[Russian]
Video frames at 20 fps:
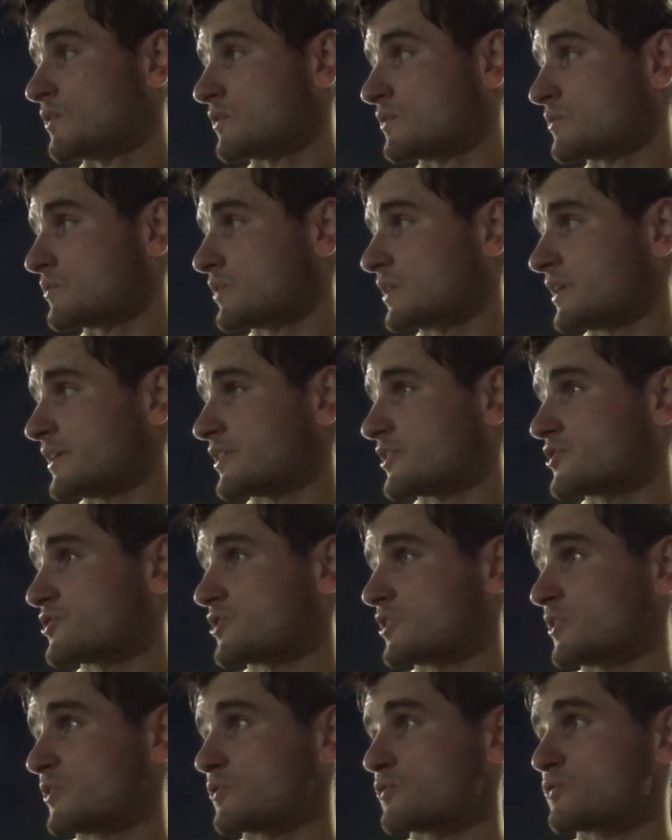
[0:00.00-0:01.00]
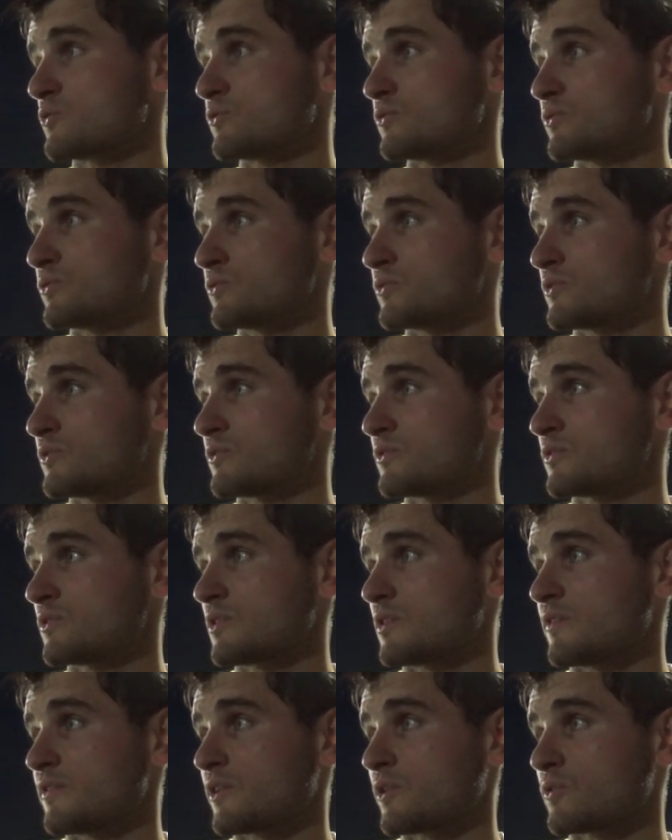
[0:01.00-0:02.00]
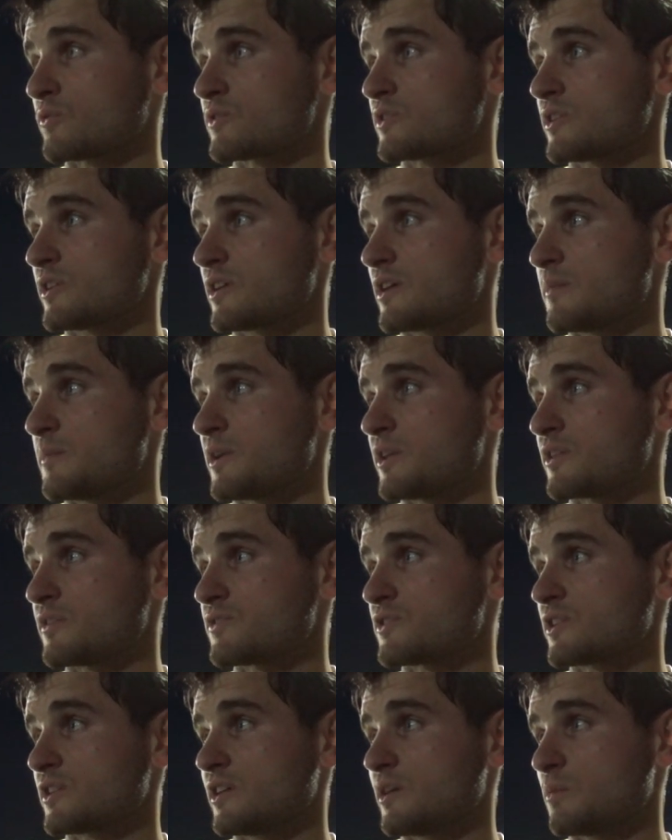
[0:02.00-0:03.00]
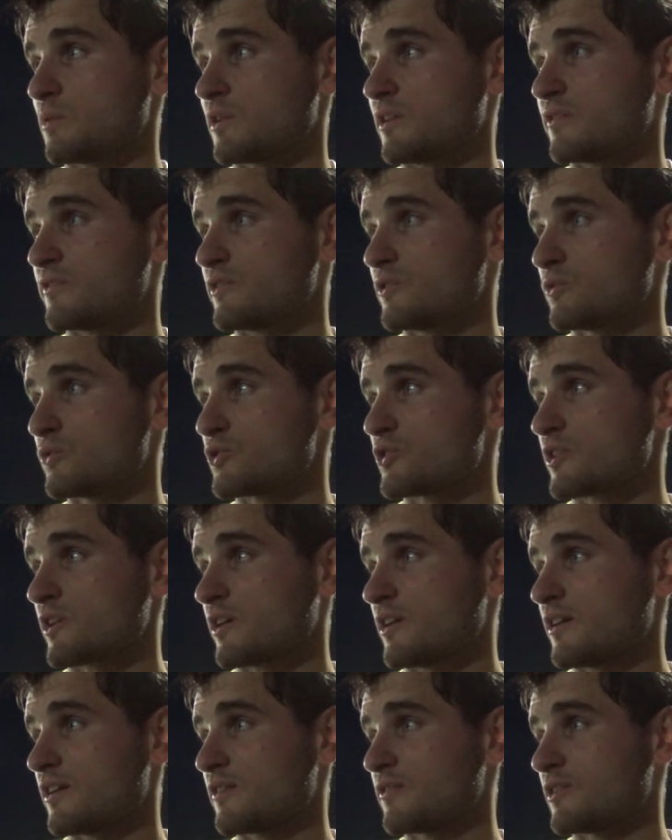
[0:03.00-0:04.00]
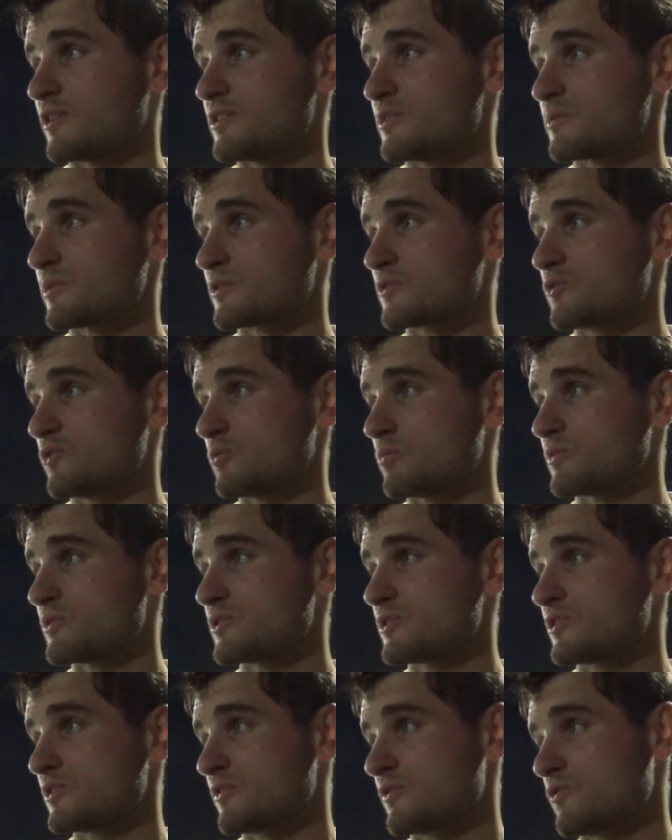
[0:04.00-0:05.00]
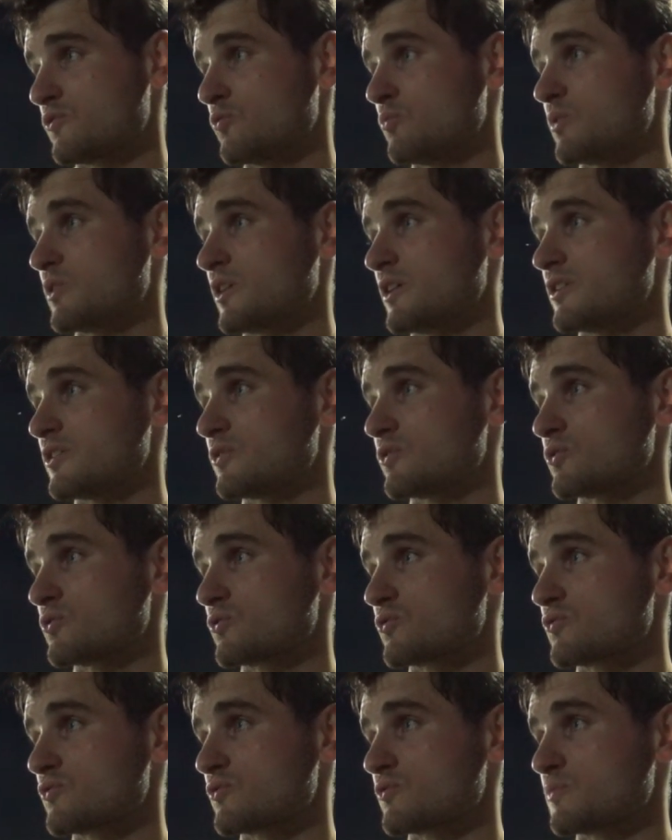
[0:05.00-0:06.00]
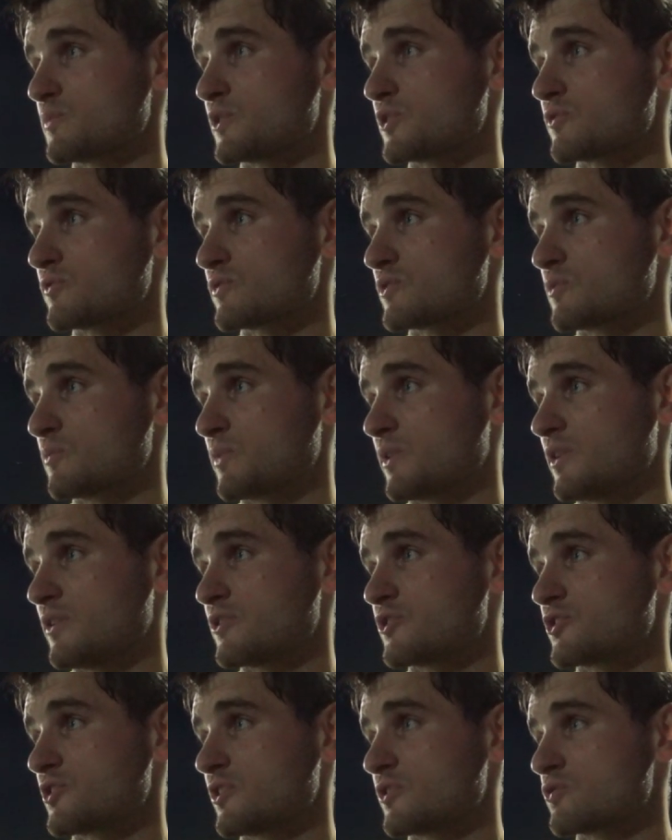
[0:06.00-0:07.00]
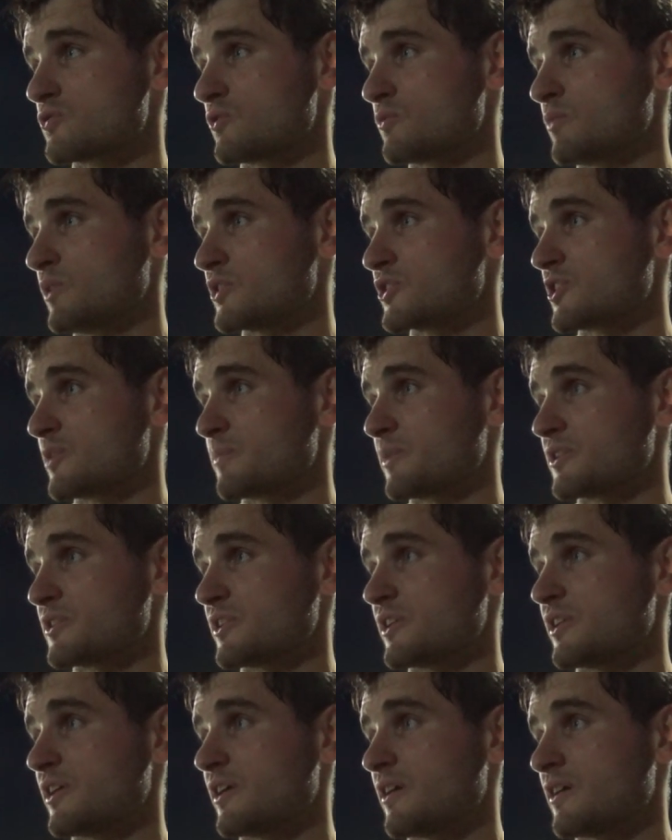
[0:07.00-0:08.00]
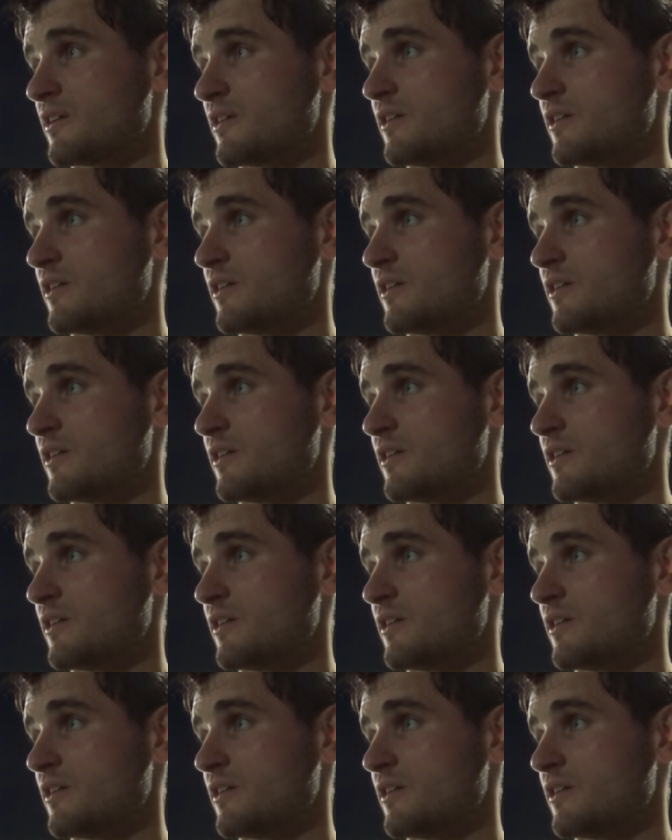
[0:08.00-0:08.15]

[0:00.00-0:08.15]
Ну да, я считаю, что Ковровская команда всегда была на ведущих ролях Владимирской области. В Кубок они тоже очень успешно выступали. Считаю, что это большая потеря.